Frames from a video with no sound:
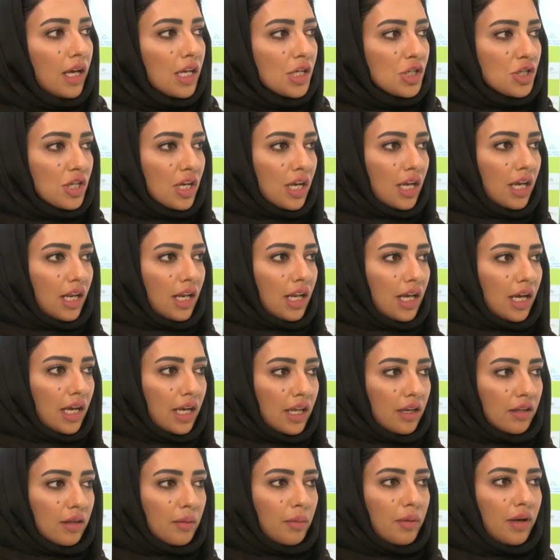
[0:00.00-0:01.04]
الشيء
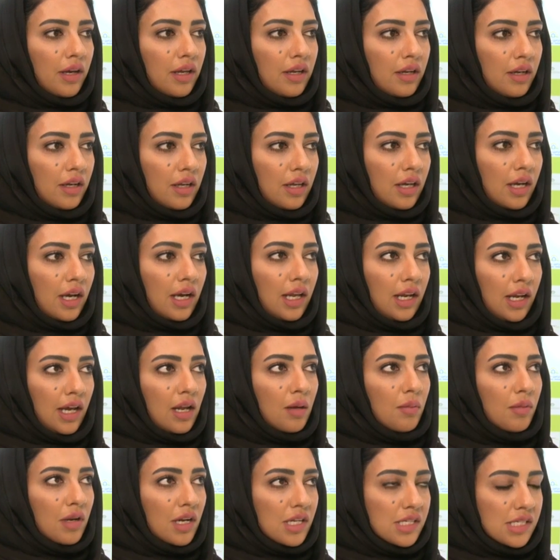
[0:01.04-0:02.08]
الأخير طبعا
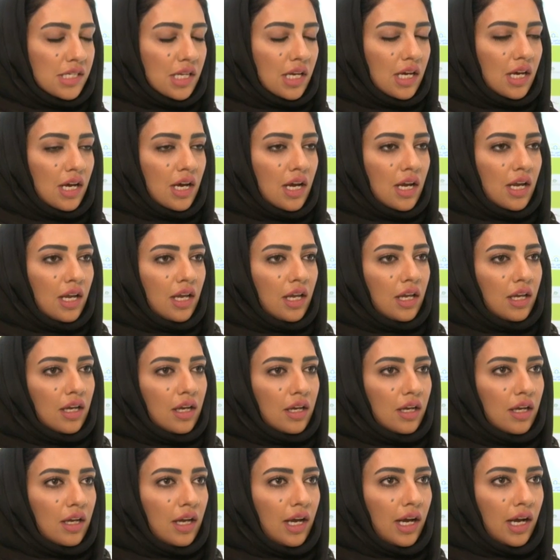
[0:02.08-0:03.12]
خلال المنصة هاي
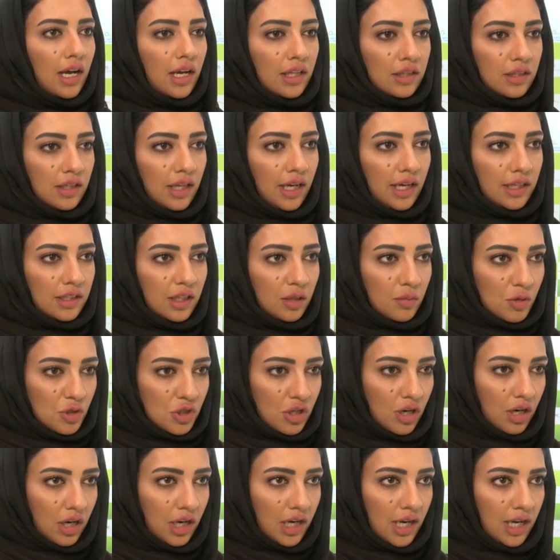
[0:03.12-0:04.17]
آه، عقدنا عدد من
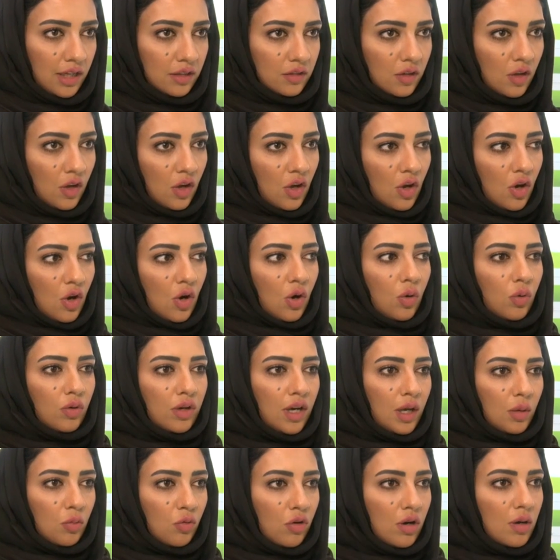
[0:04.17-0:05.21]
الشراكات
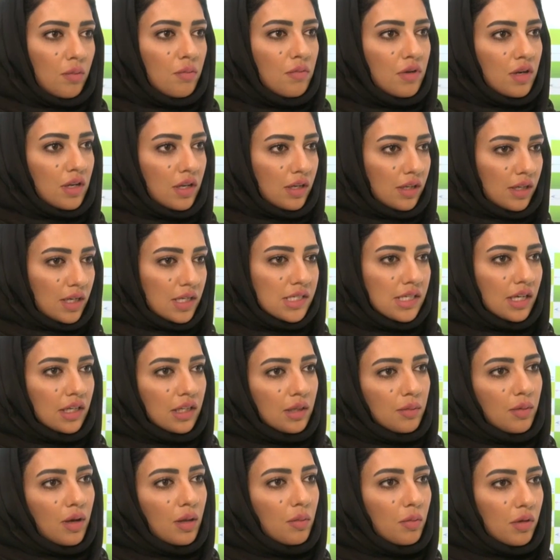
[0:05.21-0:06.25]
وكان مهم إن احنا
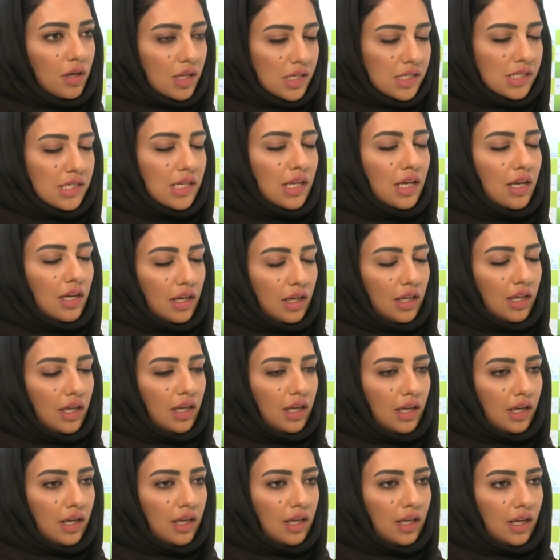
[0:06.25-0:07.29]
نستخدم هالمنصة
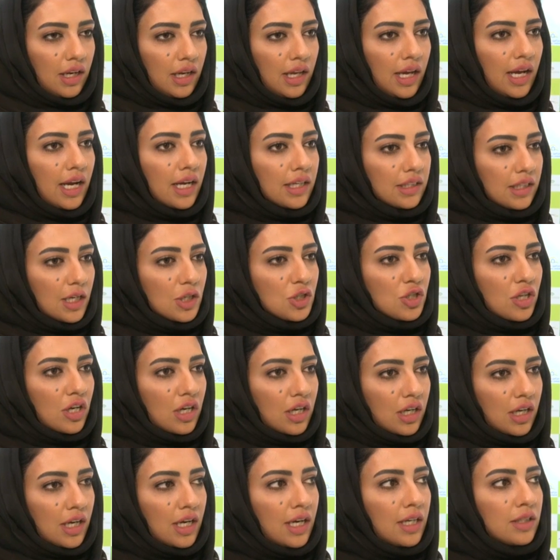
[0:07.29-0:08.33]
لعقد
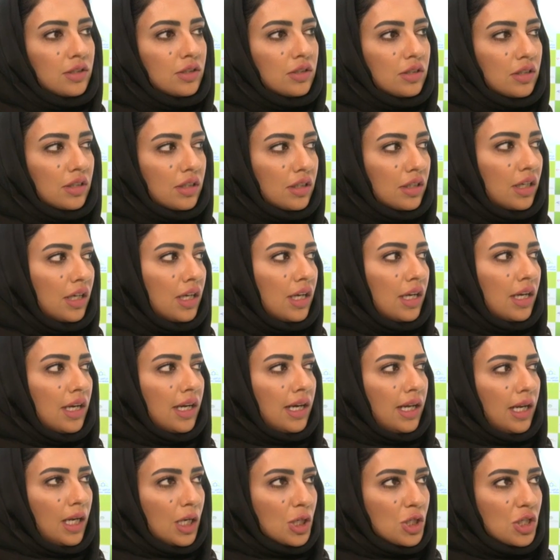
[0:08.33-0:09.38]
هالشراكات آه،
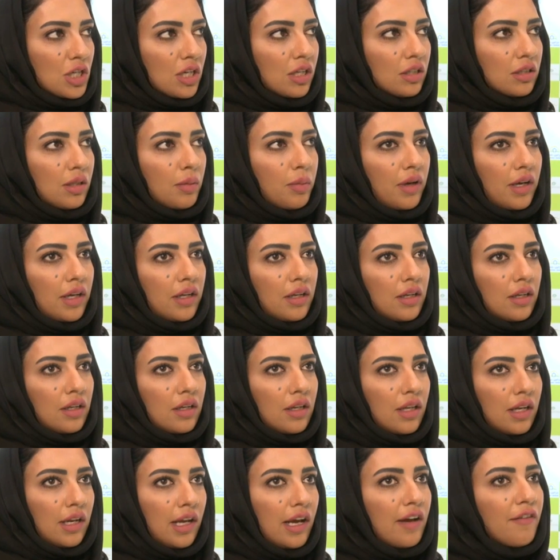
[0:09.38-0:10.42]
علشان طبعا
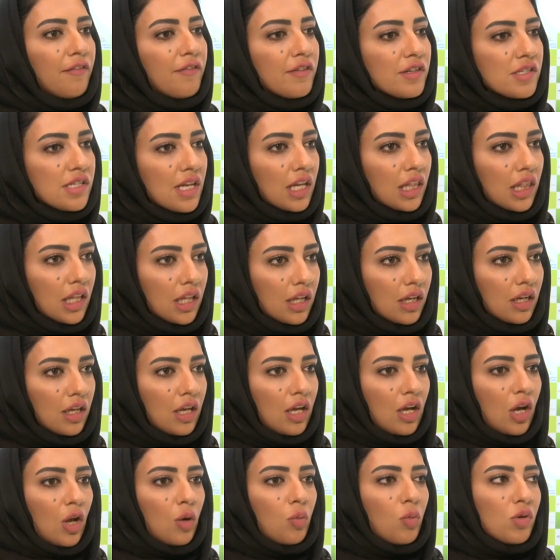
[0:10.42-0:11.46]
نحفز أيضا
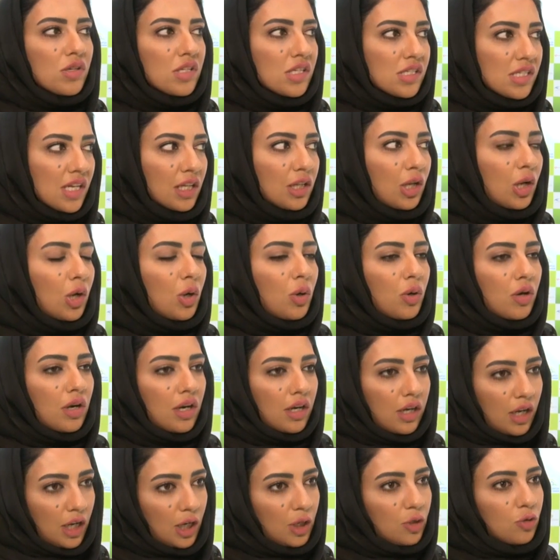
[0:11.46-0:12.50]
المؤسسات الأخرى
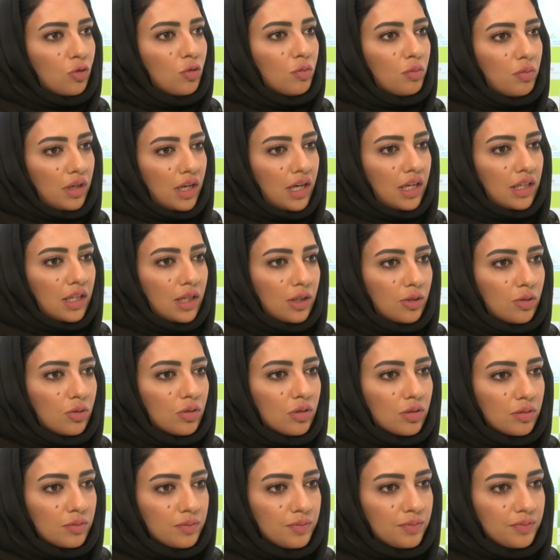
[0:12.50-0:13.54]
أن هي تقوم بهذا الدور.